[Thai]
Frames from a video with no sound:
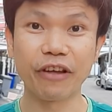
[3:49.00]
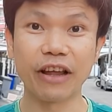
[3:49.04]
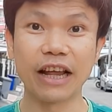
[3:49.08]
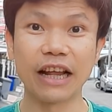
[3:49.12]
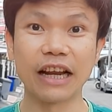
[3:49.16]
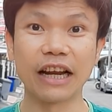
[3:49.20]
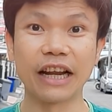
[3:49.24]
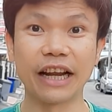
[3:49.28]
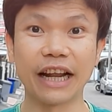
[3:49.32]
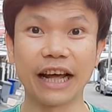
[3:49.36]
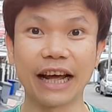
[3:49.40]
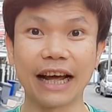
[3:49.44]

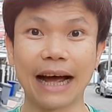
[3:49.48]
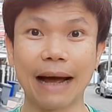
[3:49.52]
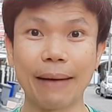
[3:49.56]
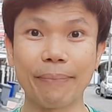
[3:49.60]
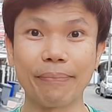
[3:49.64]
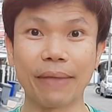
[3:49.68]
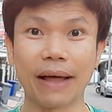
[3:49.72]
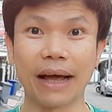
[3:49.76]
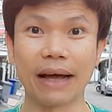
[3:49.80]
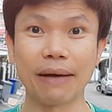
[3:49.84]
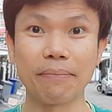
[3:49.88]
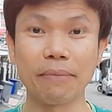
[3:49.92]
รีๆเลยนะครับ
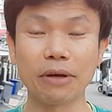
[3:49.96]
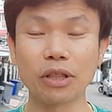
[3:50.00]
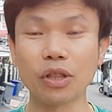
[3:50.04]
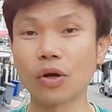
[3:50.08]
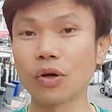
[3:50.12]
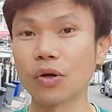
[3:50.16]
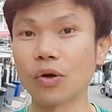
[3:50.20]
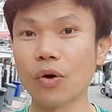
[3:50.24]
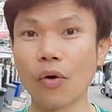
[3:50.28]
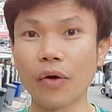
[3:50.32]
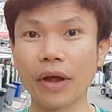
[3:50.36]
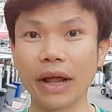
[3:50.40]
นะไม่ต้อ
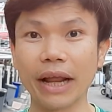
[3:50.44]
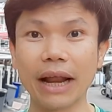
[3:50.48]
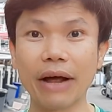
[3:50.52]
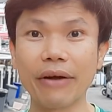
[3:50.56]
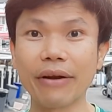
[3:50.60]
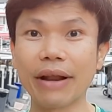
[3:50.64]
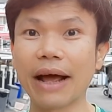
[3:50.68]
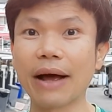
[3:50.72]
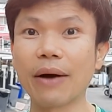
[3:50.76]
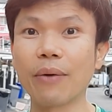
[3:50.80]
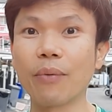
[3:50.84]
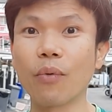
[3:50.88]
งงงอีกแล้ว
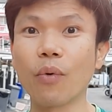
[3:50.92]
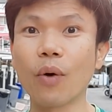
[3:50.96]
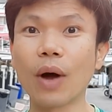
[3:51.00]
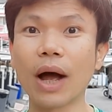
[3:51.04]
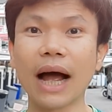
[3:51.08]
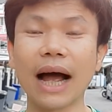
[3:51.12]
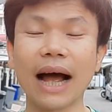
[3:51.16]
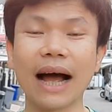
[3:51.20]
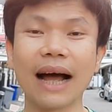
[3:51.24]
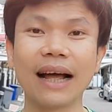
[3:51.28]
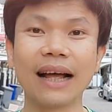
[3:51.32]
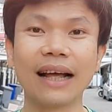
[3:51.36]
นะ
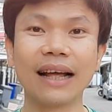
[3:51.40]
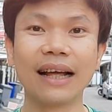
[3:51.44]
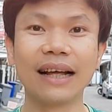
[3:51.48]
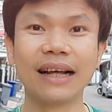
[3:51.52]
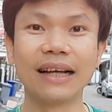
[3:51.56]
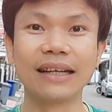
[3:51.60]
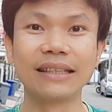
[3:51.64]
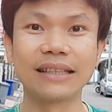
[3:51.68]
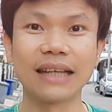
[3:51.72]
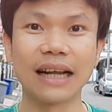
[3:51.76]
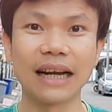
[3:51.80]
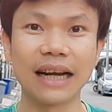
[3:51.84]
ว่า
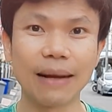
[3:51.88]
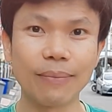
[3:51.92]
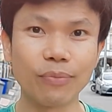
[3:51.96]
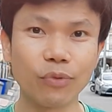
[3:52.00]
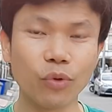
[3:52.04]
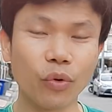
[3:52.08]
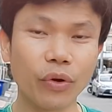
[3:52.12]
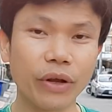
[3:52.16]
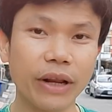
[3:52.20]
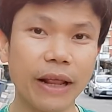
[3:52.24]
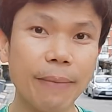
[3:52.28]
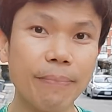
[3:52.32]
จะเริ่ม
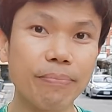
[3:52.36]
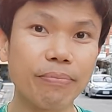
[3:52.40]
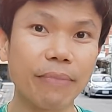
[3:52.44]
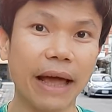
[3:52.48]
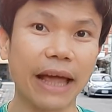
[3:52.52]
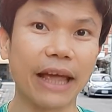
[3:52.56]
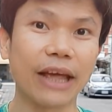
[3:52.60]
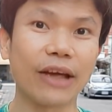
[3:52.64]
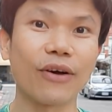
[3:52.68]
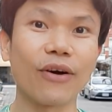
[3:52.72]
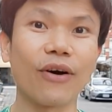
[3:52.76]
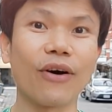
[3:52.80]
ดูคลิปไหน
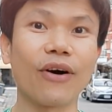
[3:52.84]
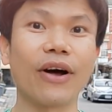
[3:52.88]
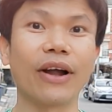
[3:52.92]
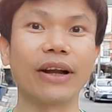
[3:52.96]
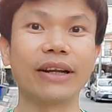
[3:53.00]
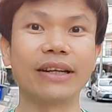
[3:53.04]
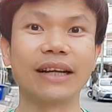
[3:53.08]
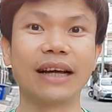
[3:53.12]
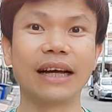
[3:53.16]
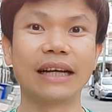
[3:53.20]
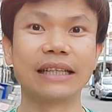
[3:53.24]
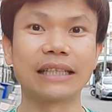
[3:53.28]
ก่อน
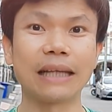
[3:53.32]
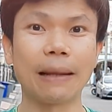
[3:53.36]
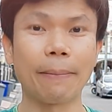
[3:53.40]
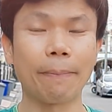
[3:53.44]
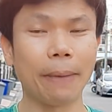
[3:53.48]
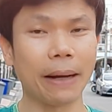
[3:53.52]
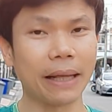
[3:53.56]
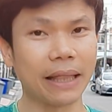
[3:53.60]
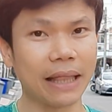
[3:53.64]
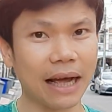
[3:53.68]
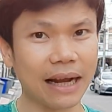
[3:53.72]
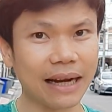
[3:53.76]
จะ
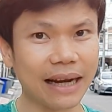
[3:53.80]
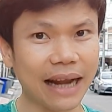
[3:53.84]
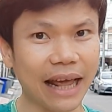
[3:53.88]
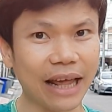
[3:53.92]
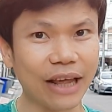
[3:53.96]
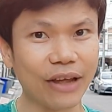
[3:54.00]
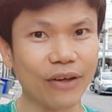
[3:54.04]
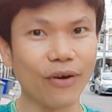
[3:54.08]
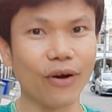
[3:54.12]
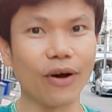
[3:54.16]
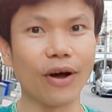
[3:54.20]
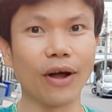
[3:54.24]
ไปทางไหน
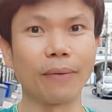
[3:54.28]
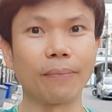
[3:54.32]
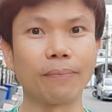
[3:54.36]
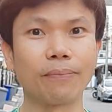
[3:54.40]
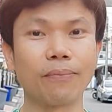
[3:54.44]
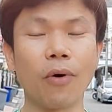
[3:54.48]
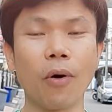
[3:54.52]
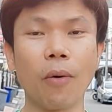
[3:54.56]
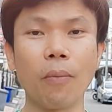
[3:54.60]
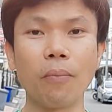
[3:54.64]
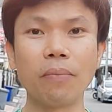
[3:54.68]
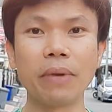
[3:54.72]
ก่อน
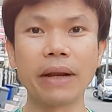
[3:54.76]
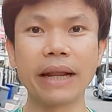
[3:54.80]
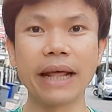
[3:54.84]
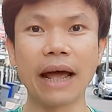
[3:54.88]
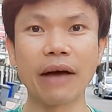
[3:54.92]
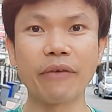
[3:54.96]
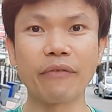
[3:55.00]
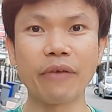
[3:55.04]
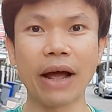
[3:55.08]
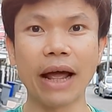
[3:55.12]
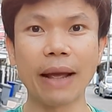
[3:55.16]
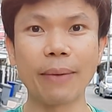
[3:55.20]
ผมเรีย
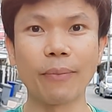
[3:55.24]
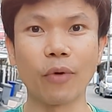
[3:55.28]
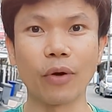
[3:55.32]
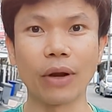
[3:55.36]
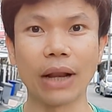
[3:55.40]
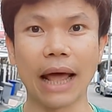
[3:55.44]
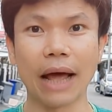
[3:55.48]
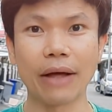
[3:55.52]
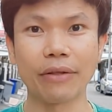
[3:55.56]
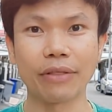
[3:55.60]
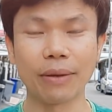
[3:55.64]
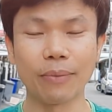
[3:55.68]
งไว้ให้หมด
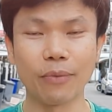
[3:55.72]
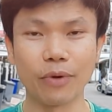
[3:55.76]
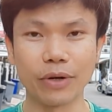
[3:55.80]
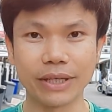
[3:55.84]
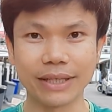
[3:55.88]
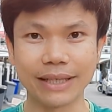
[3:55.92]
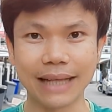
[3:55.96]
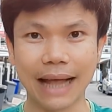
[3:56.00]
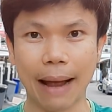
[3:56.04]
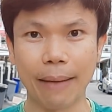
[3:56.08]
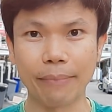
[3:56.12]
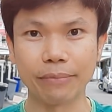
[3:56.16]
แล้วทั้งหมด
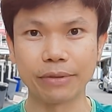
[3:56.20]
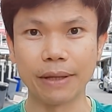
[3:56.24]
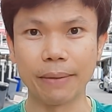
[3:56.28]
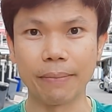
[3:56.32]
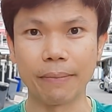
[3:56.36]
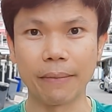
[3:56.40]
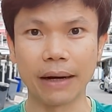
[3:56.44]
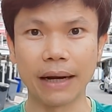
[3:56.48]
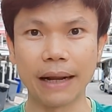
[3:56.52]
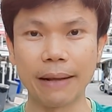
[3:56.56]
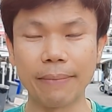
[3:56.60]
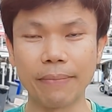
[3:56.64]
สามสิบ
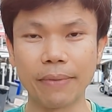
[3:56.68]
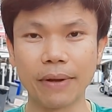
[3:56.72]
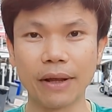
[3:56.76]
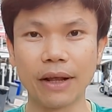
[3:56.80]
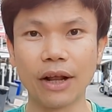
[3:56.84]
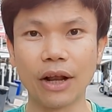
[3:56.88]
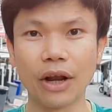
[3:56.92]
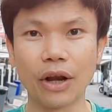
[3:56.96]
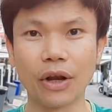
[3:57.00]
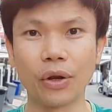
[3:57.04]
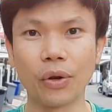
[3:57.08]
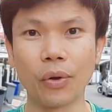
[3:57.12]
คลิป
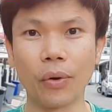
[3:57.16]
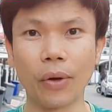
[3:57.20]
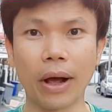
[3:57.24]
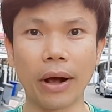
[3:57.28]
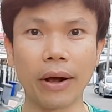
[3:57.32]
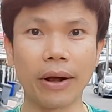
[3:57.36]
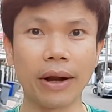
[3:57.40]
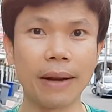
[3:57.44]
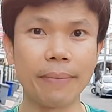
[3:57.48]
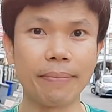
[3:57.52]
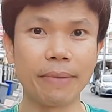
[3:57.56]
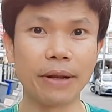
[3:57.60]
โดยเอา
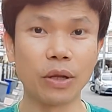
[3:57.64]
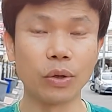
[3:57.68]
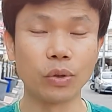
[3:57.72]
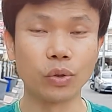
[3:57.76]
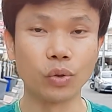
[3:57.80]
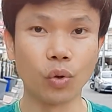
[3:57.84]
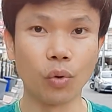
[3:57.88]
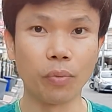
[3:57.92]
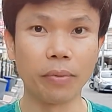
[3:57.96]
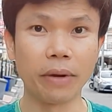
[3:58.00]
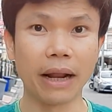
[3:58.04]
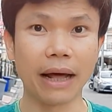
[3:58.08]
คลิปใน ยู
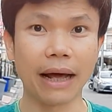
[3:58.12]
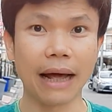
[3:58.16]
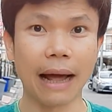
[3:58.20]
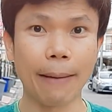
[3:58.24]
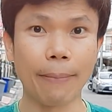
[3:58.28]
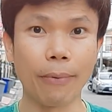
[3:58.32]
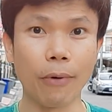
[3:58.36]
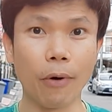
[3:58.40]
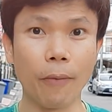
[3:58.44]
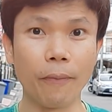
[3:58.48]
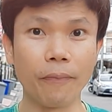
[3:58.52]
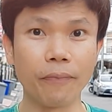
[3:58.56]
ทูบ นั่นแหละครับ
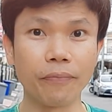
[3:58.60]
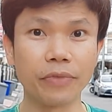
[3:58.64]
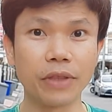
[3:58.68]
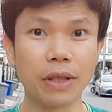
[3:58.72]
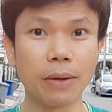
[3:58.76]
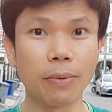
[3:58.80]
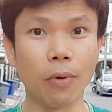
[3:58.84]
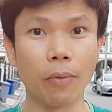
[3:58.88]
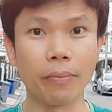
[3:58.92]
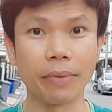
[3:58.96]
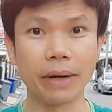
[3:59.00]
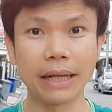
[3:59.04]
ผม
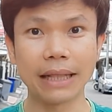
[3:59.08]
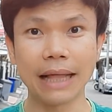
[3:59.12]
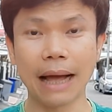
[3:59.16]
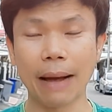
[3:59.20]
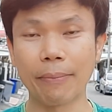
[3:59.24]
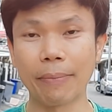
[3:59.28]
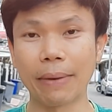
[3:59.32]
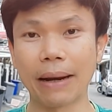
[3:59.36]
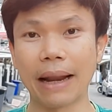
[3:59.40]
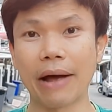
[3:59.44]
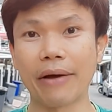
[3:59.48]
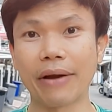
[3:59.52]
ที่ผมได้
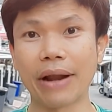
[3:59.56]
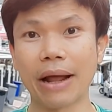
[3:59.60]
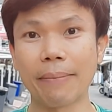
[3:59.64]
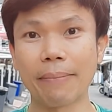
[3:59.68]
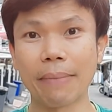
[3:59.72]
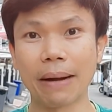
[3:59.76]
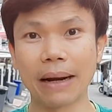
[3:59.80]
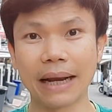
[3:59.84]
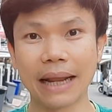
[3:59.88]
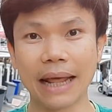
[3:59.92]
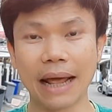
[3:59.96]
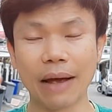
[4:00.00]
ทำไปแล้วนะ
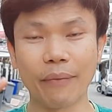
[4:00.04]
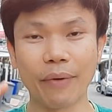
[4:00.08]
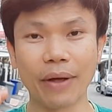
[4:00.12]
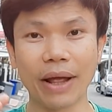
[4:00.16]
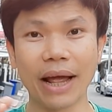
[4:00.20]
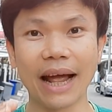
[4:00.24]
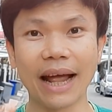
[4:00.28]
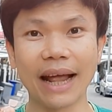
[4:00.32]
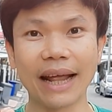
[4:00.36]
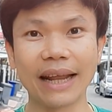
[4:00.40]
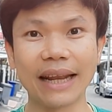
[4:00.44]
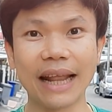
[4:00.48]
มาเรียงไว้
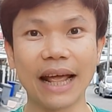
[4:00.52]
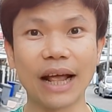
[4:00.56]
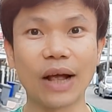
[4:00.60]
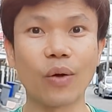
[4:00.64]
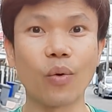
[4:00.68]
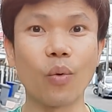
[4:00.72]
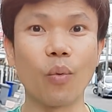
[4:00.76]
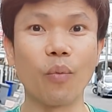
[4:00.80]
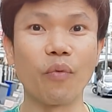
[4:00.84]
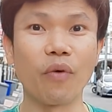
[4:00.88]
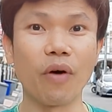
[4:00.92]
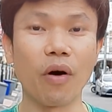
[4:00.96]
ให้ใน
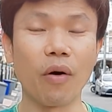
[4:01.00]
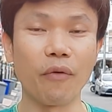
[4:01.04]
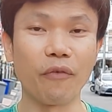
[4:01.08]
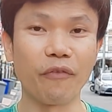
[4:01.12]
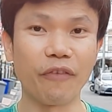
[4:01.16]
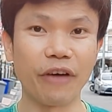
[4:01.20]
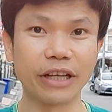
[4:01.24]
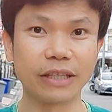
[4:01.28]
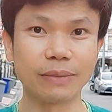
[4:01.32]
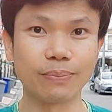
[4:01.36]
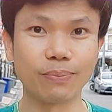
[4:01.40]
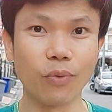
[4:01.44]
กลุ่มของ เฟ
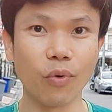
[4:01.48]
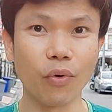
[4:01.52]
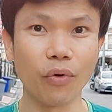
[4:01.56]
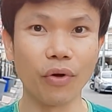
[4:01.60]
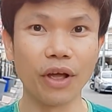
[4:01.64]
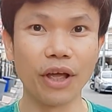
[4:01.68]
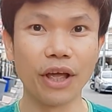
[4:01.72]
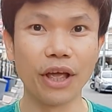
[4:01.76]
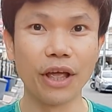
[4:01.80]
ซบุ๊ก